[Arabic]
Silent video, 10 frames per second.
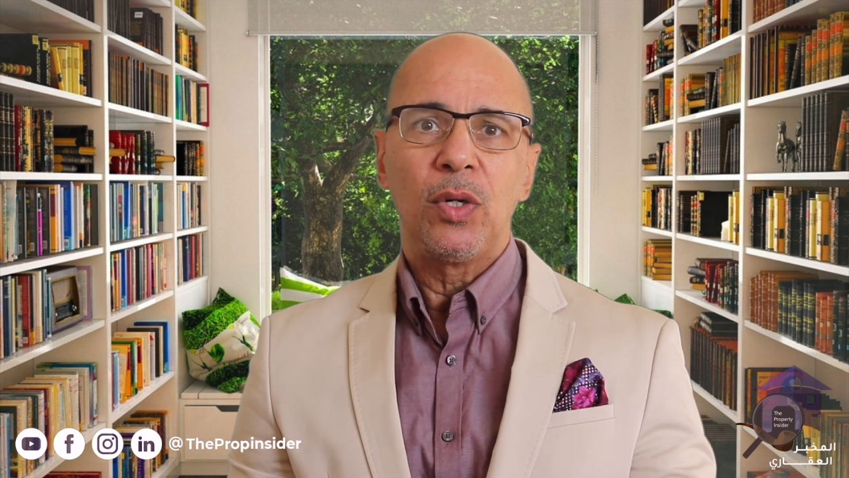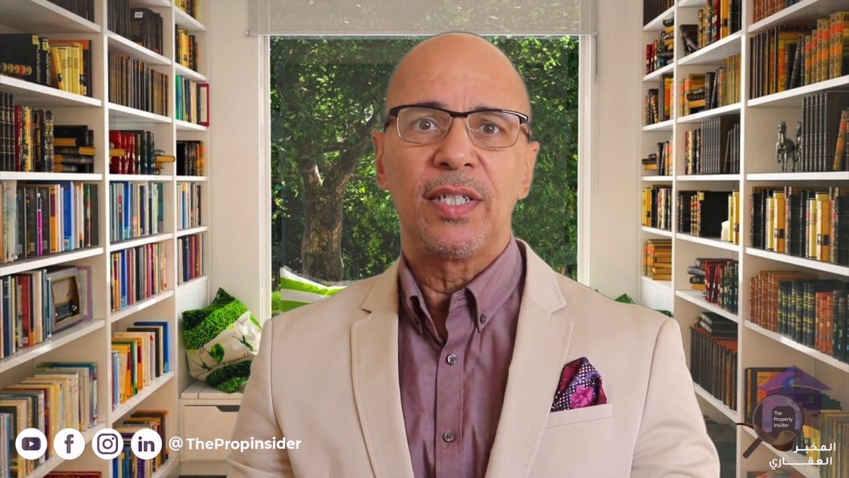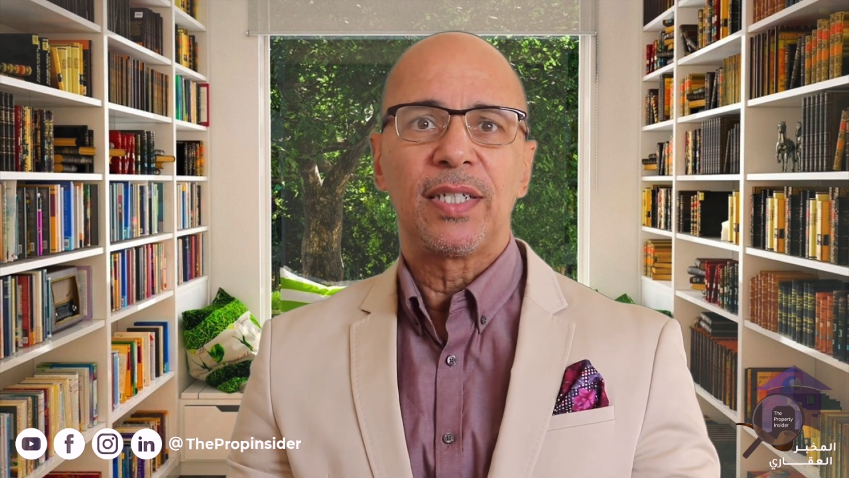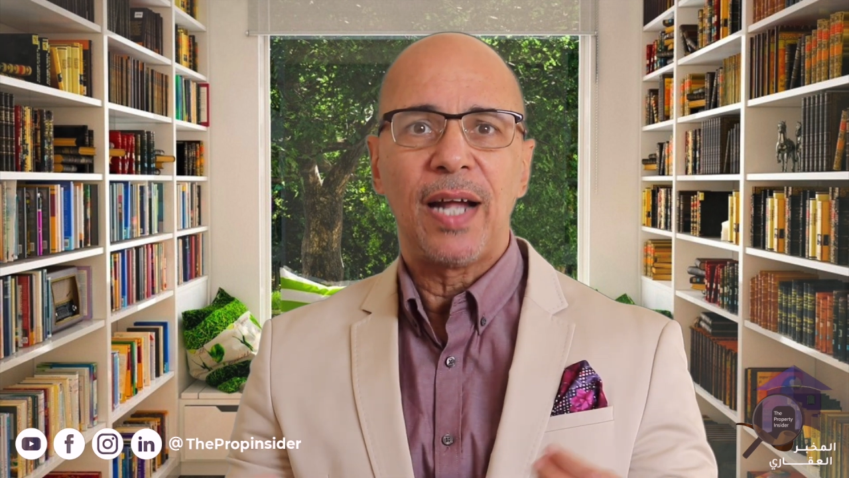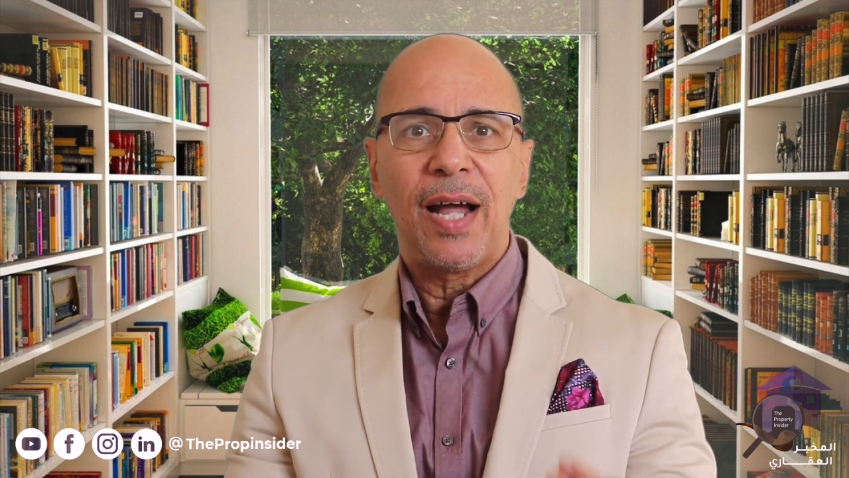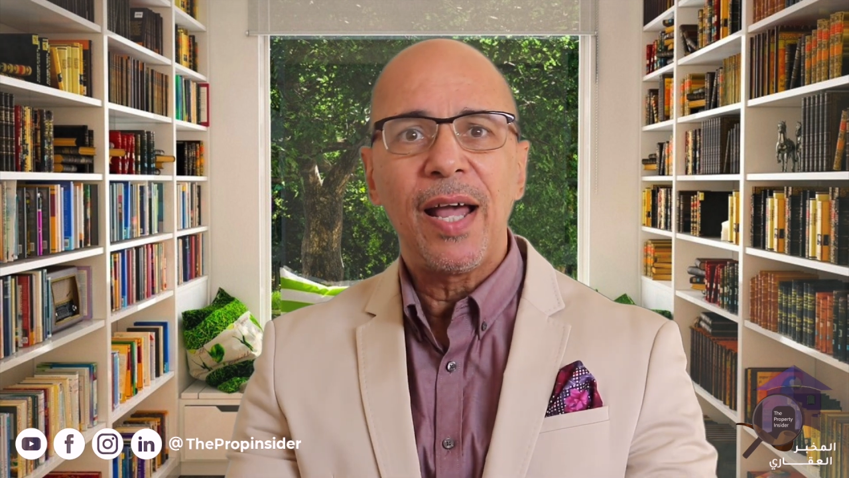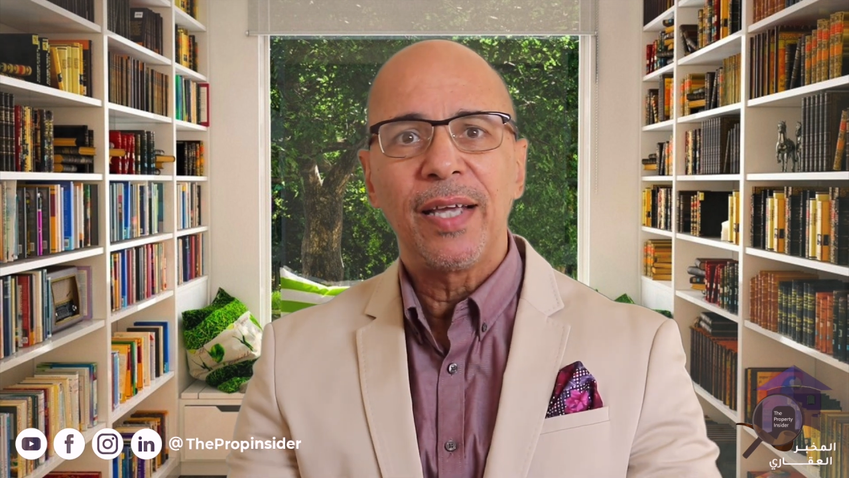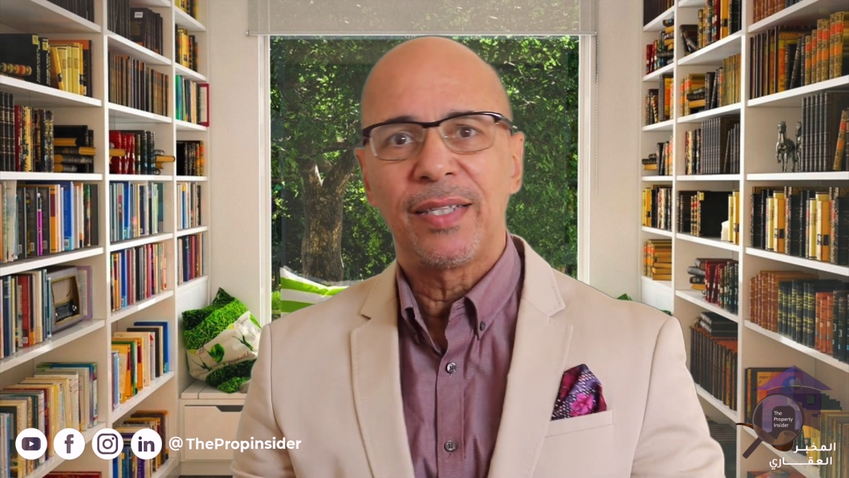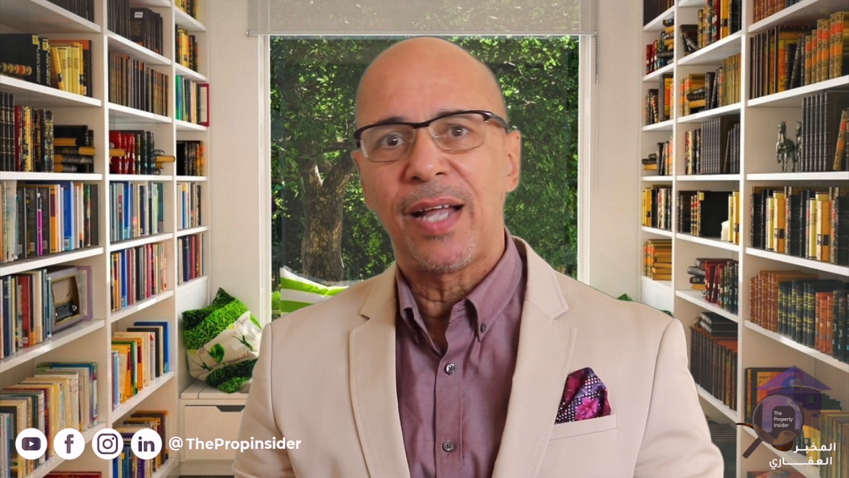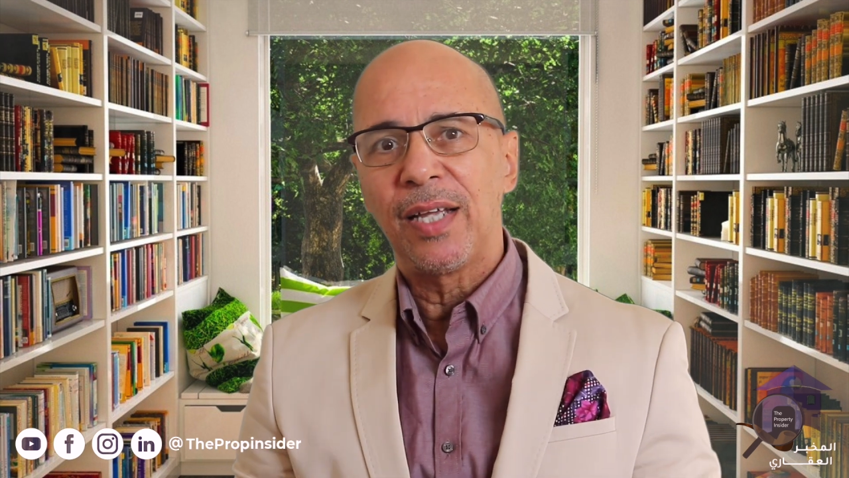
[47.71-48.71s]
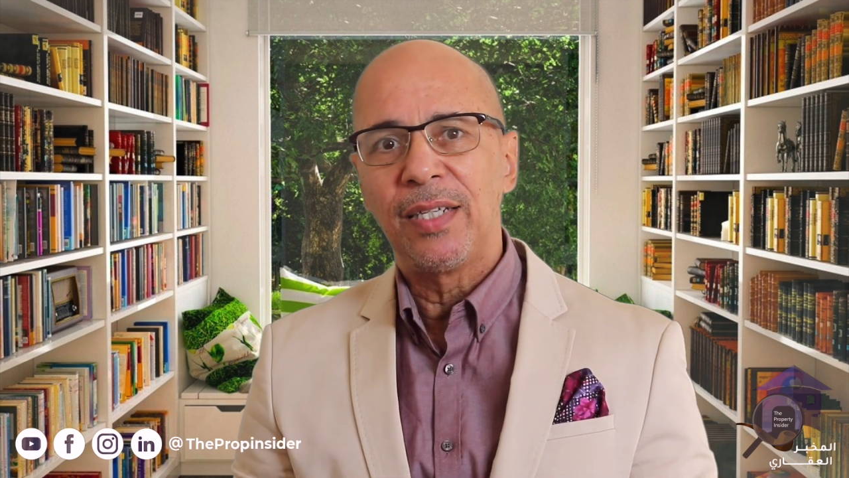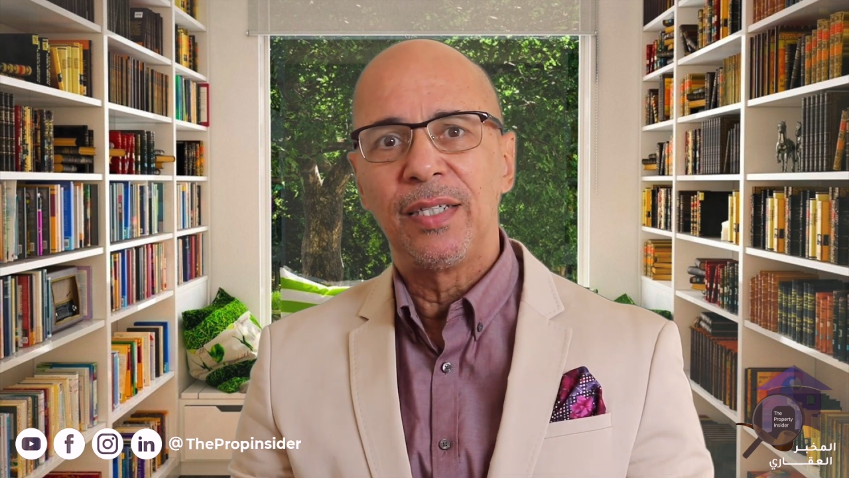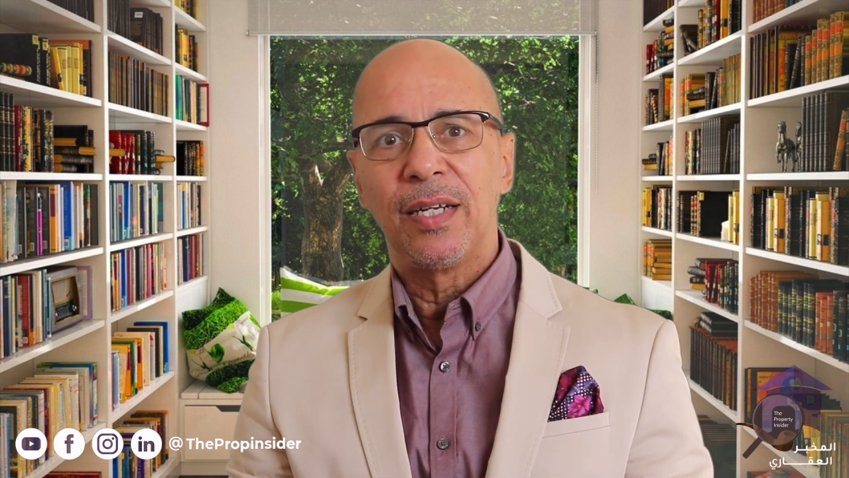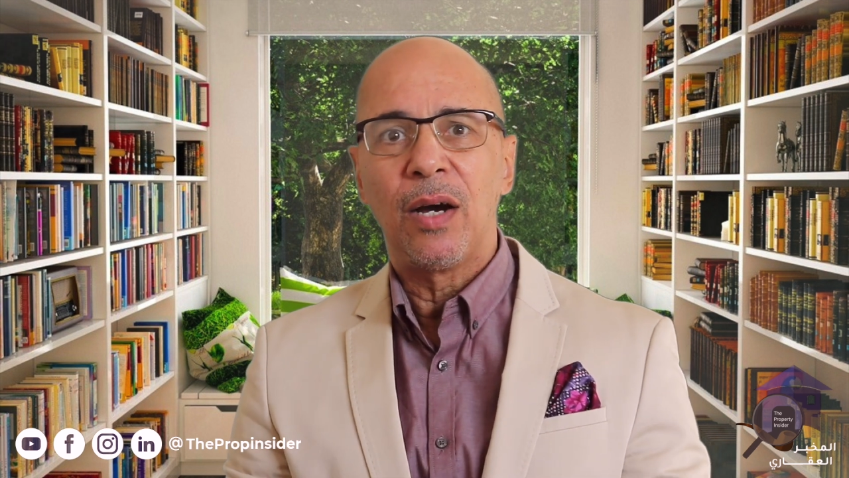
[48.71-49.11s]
لسه هيتعين